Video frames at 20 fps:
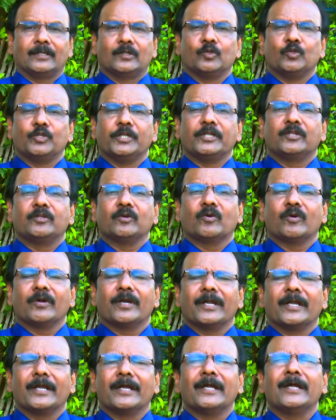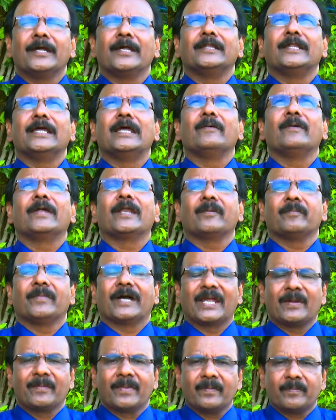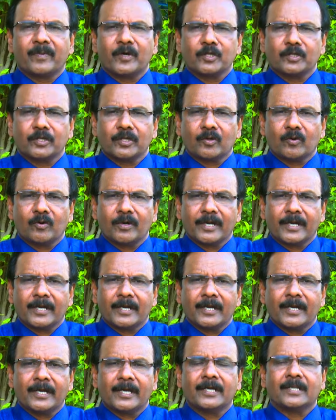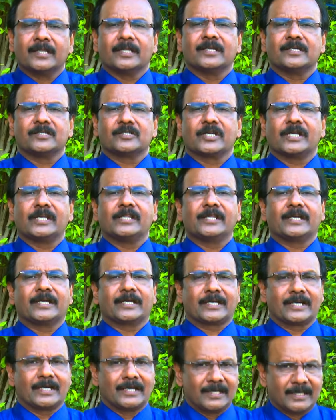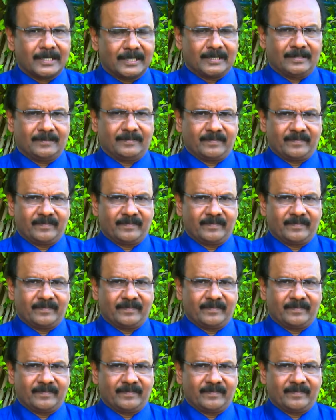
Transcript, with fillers: துதித்து கொண்டே தேவனை மகிமைப்படுத்தி கொண்டே இந்த செய்தியை கேளுங்கள்